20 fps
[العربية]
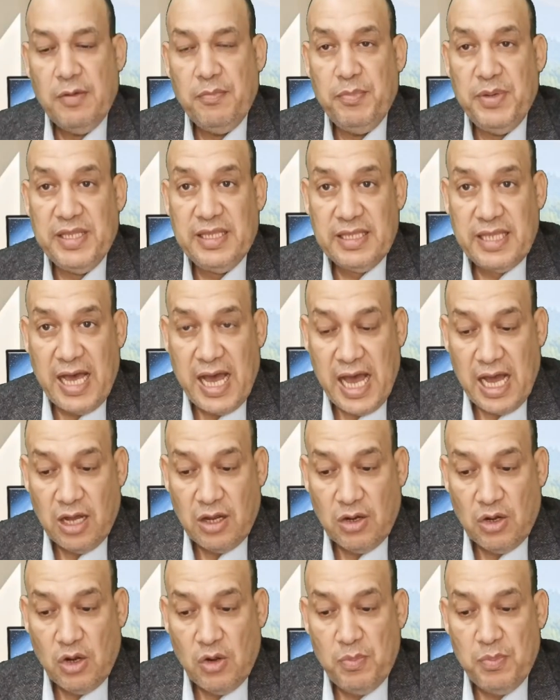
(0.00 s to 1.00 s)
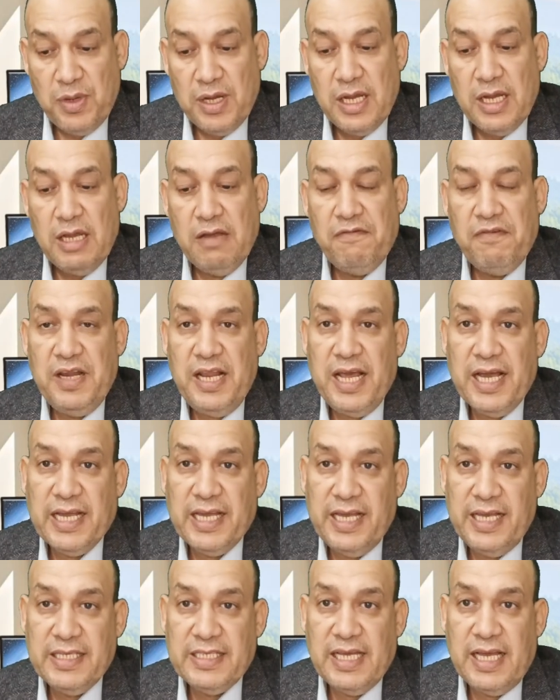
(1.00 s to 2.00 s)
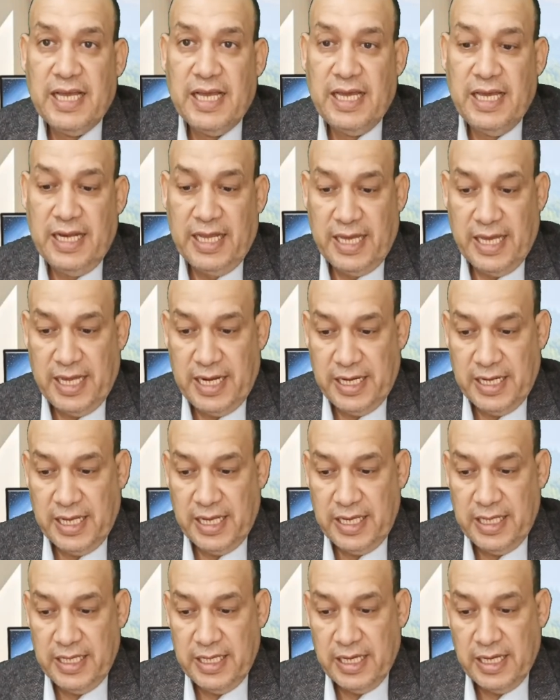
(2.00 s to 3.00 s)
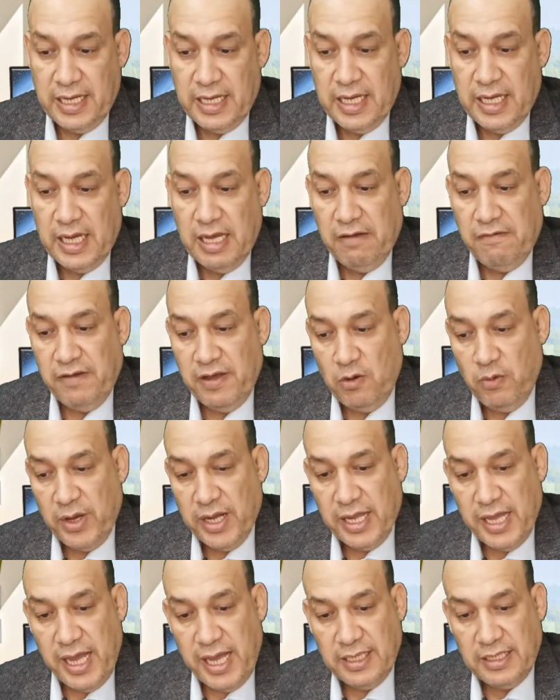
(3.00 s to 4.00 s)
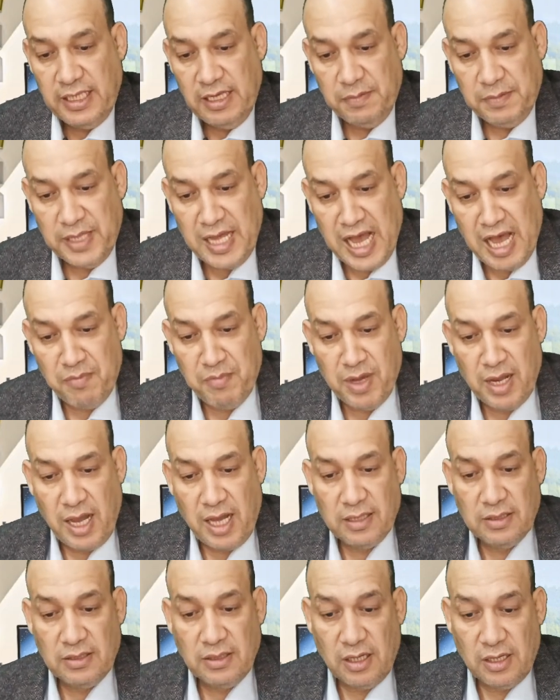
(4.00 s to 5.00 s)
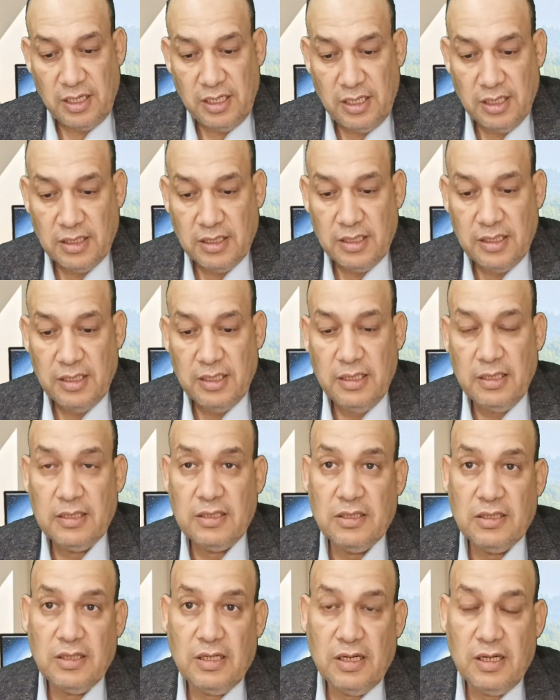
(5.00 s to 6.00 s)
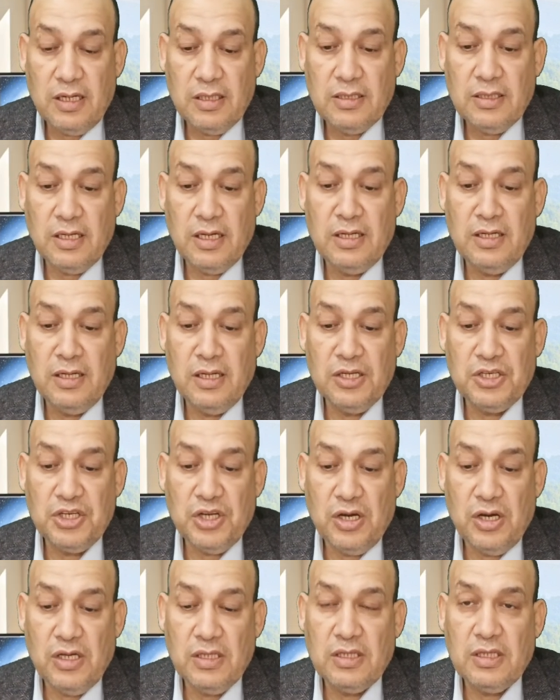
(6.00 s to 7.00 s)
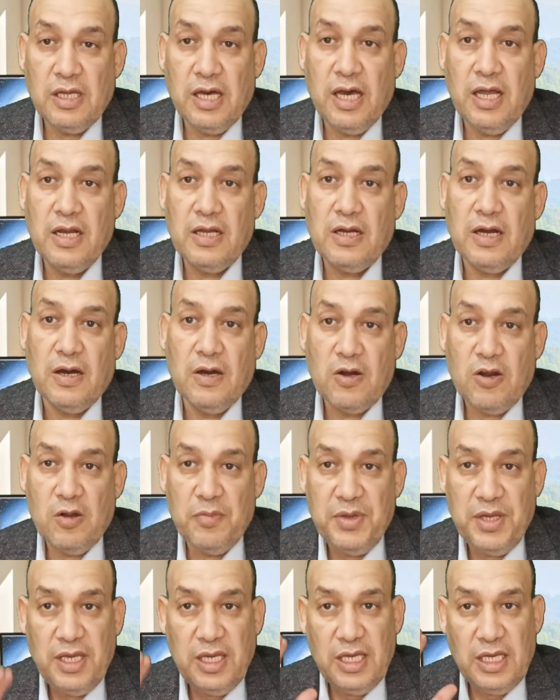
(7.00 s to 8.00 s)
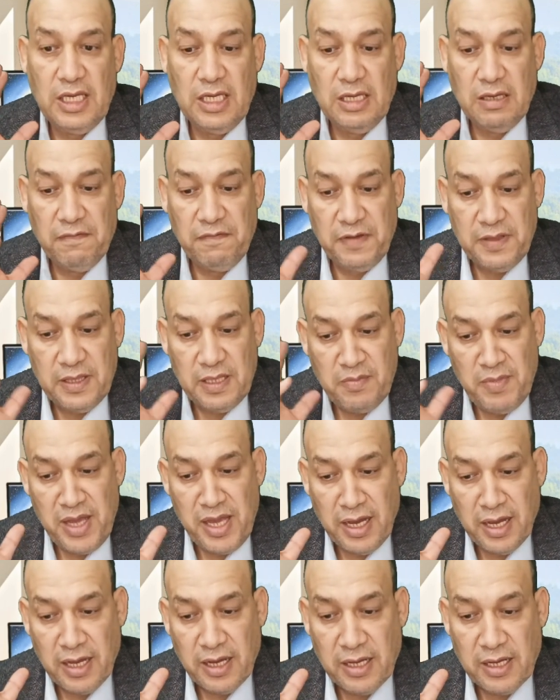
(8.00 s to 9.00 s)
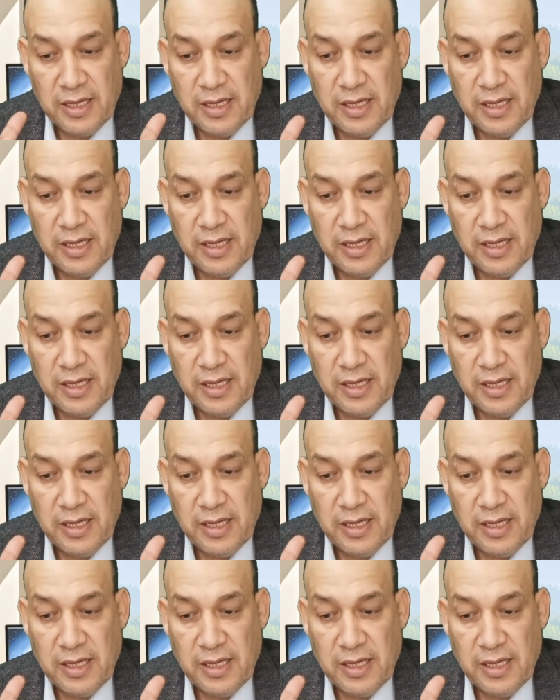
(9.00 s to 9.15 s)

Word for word: بالتحكم في الأجهزة الخارجية فالواجهات دي بتعمل عن طريق التقاط النشاط الكهربي في الدماغ